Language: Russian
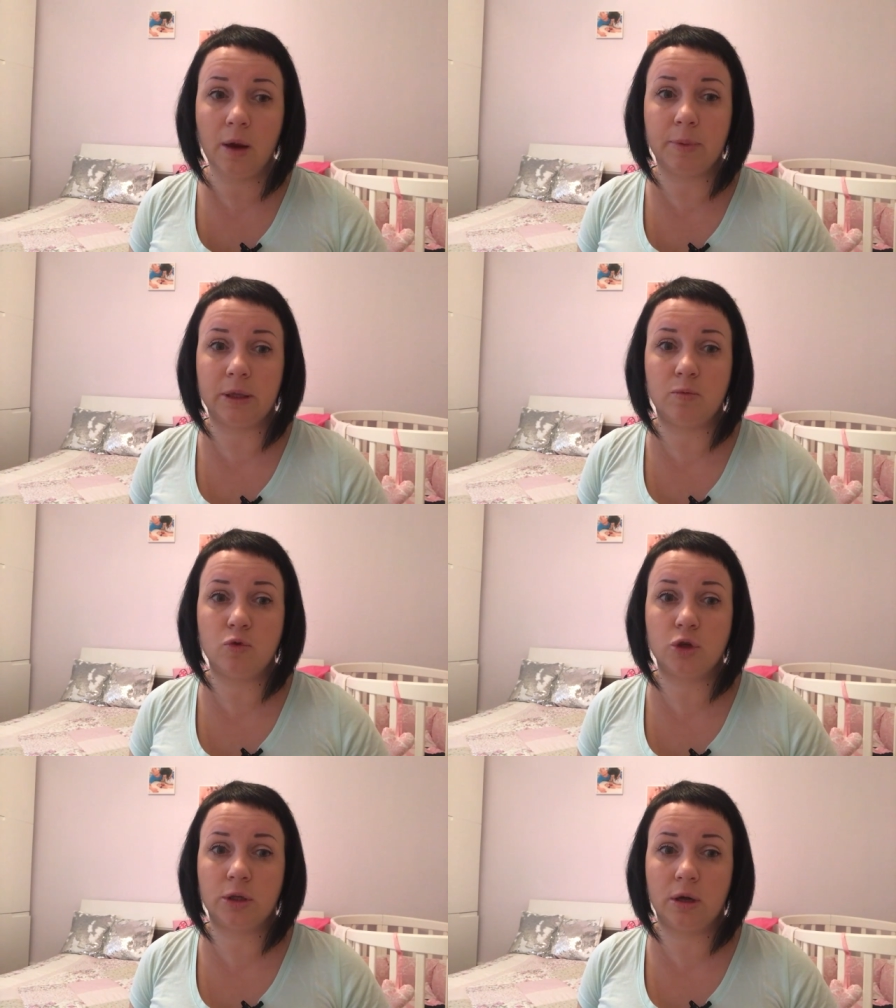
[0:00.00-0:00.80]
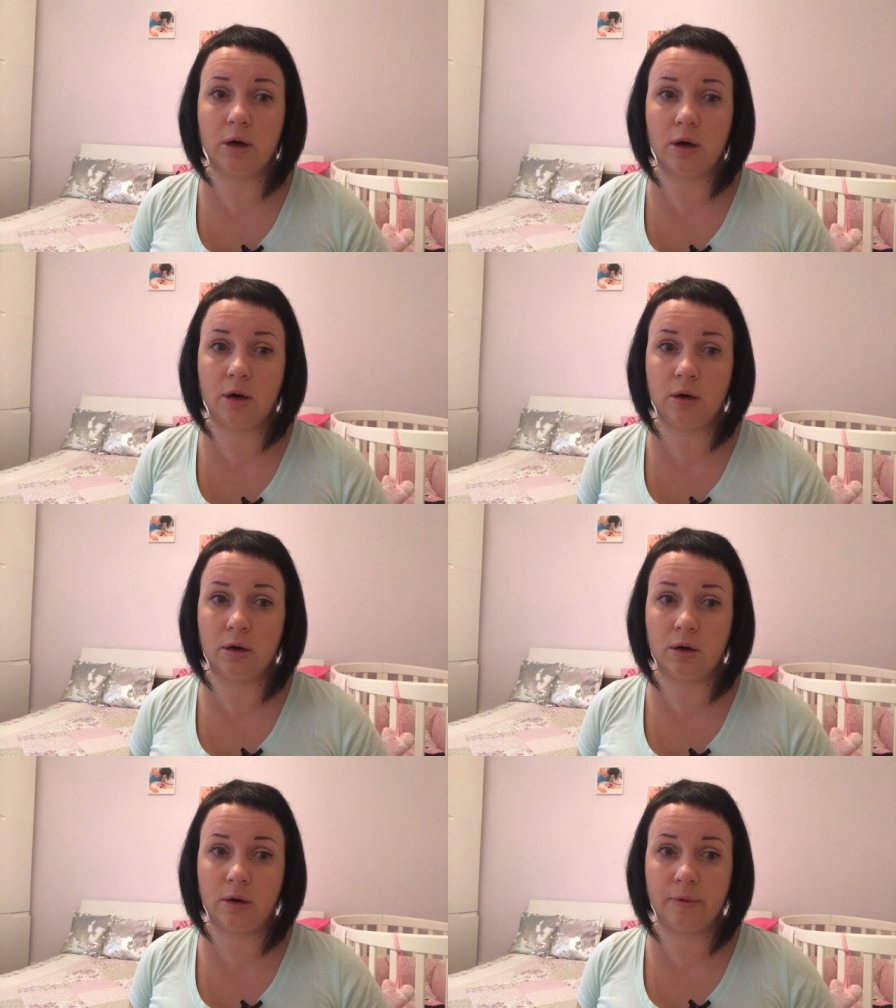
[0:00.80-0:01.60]
потому что
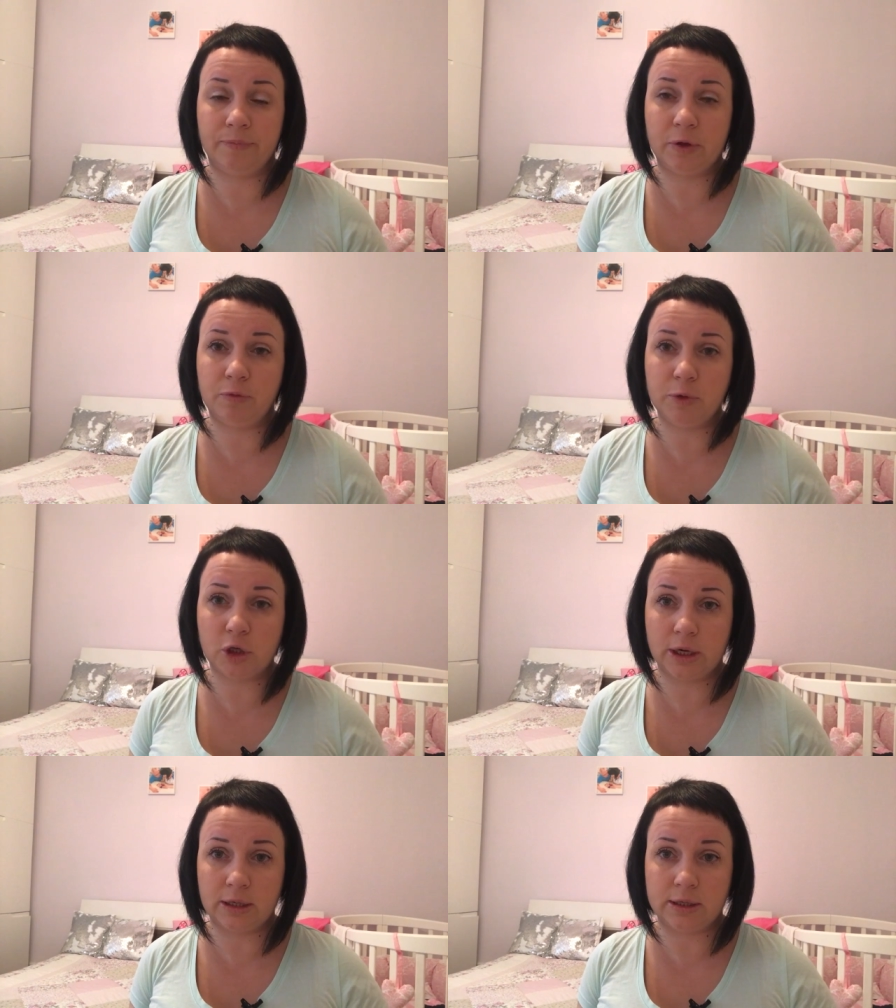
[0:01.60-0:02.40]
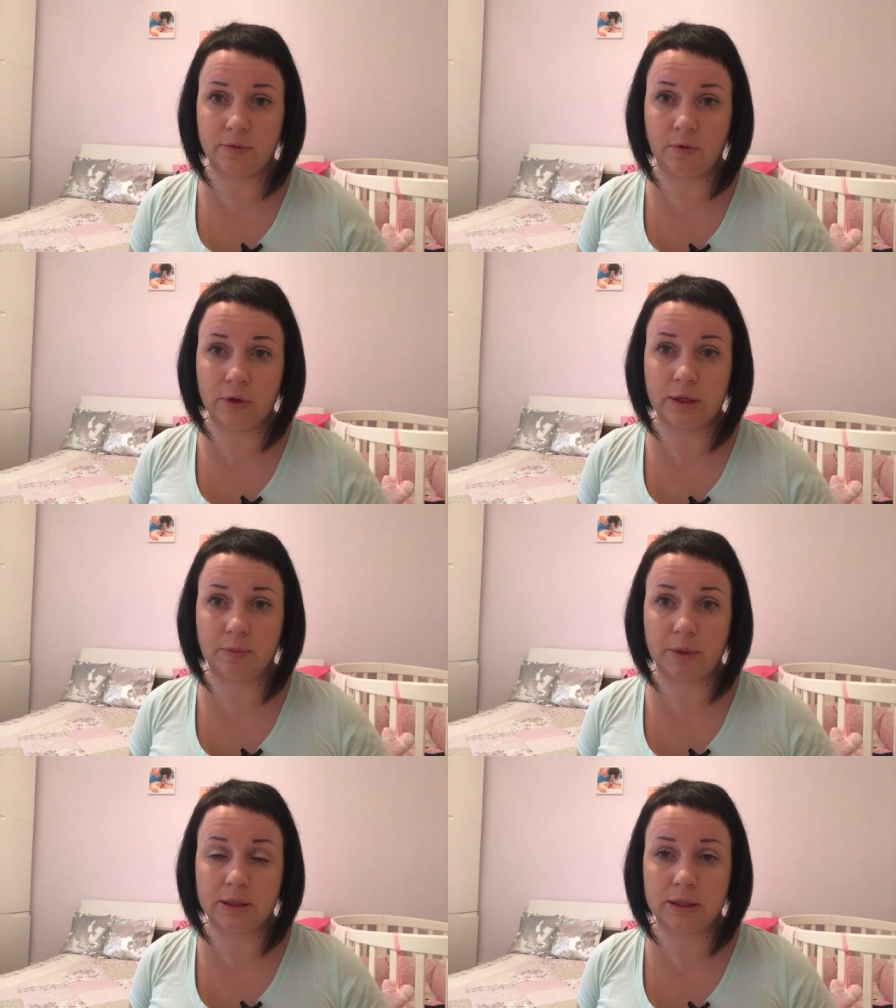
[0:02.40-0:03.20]
а, вмешательство в
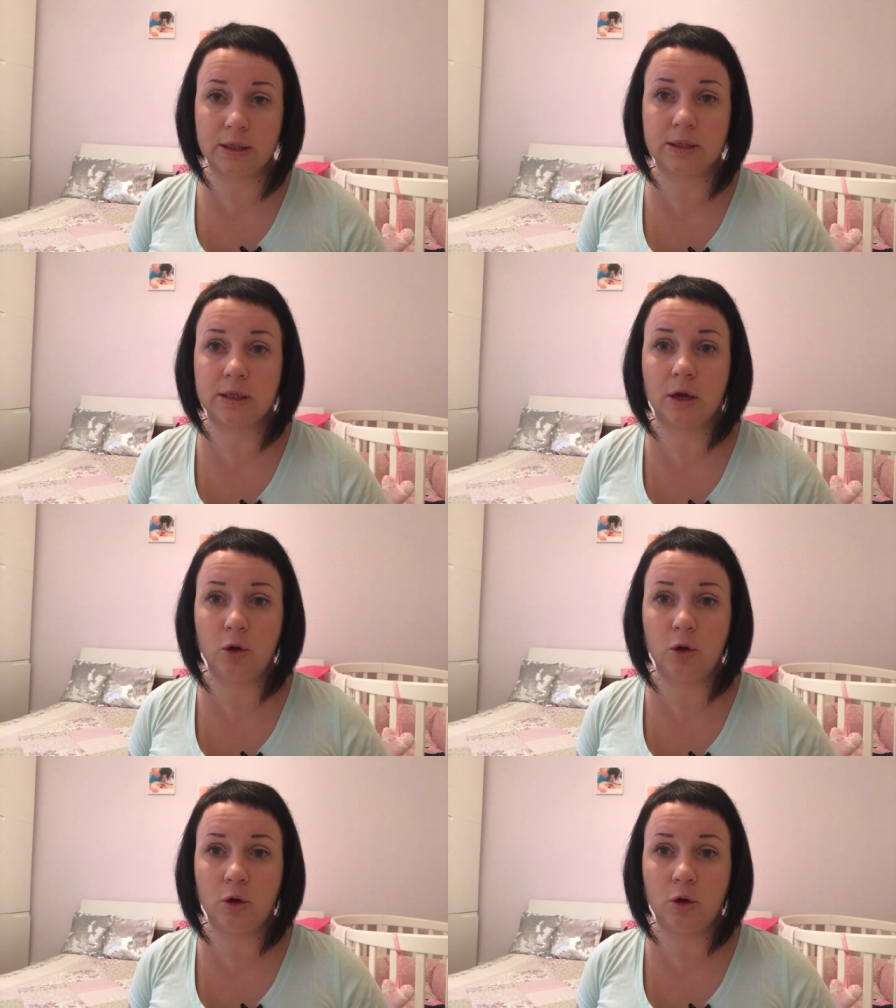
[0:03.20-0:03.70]
этот процесс